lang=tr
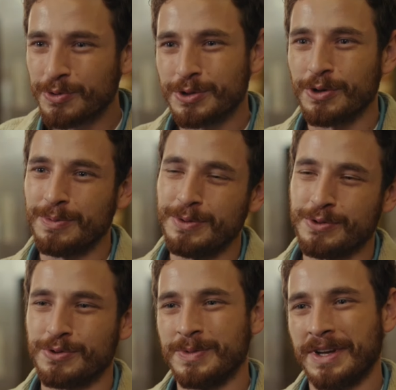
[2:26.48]
şöyle bir
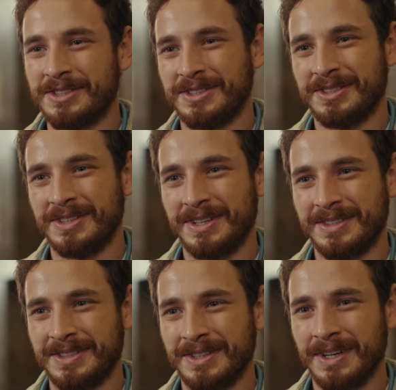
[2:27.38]
üstümden çıksın
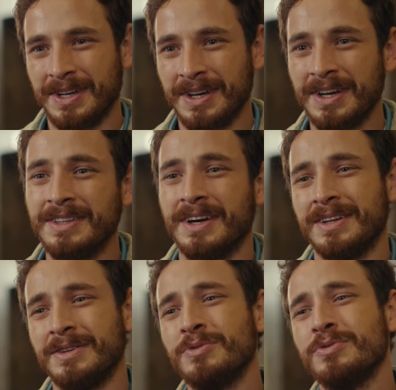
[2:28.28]
artık. Hadi
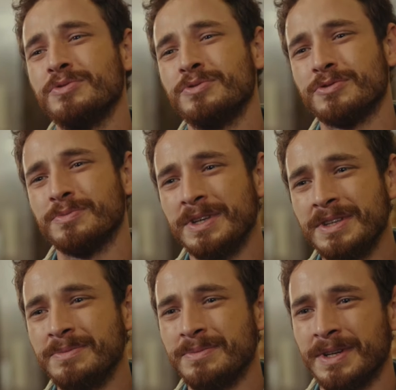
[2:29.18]
anne ne olur üzülme
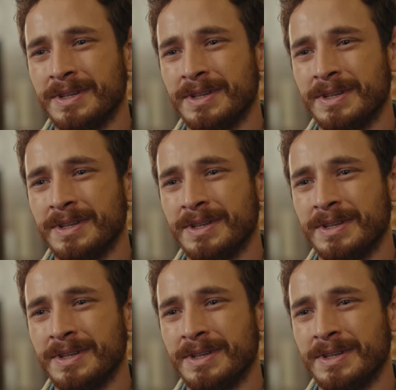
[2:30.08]
iyiyim ben.